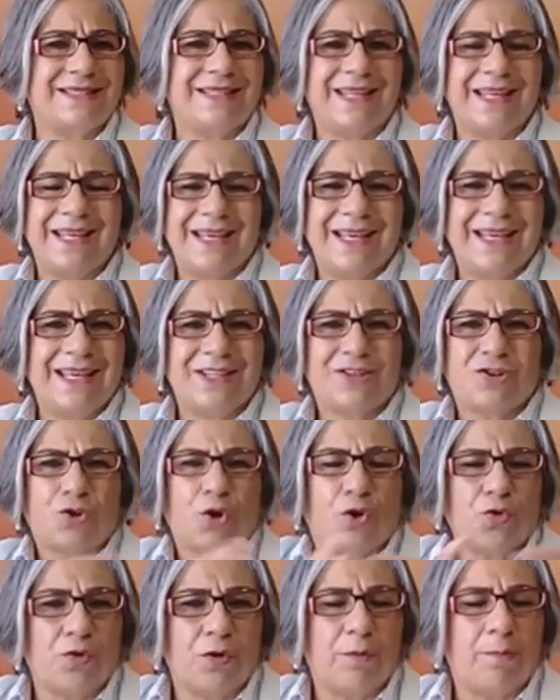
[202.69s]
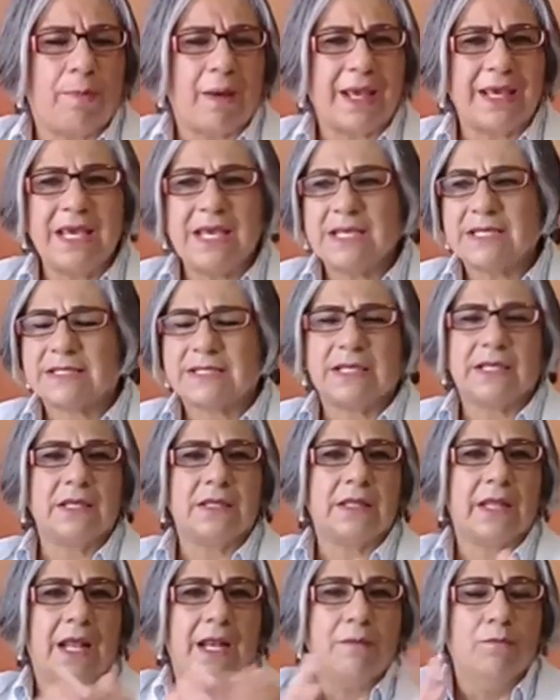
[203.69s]
de todo el país y
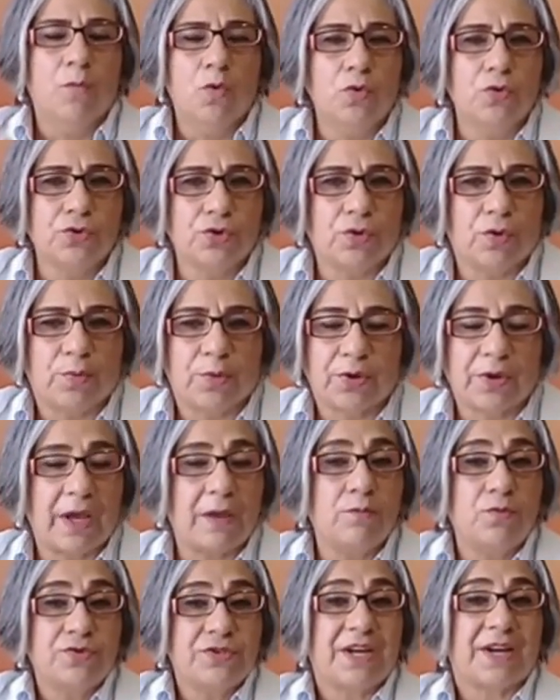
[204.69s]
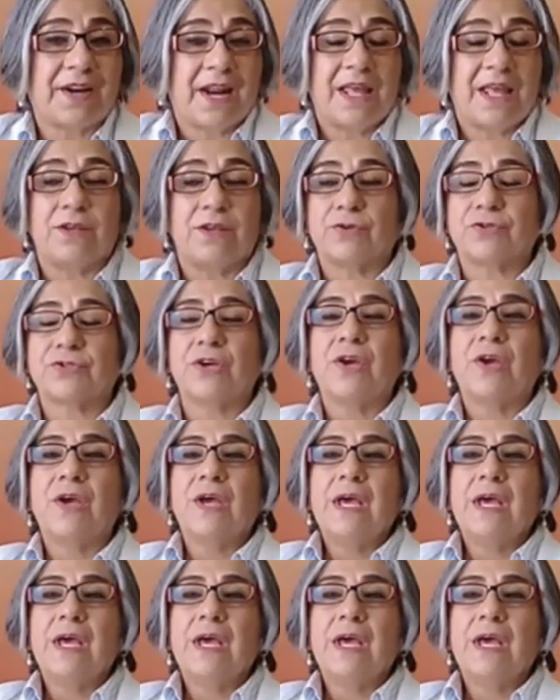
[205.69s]
del mundo, porque hay muchas radios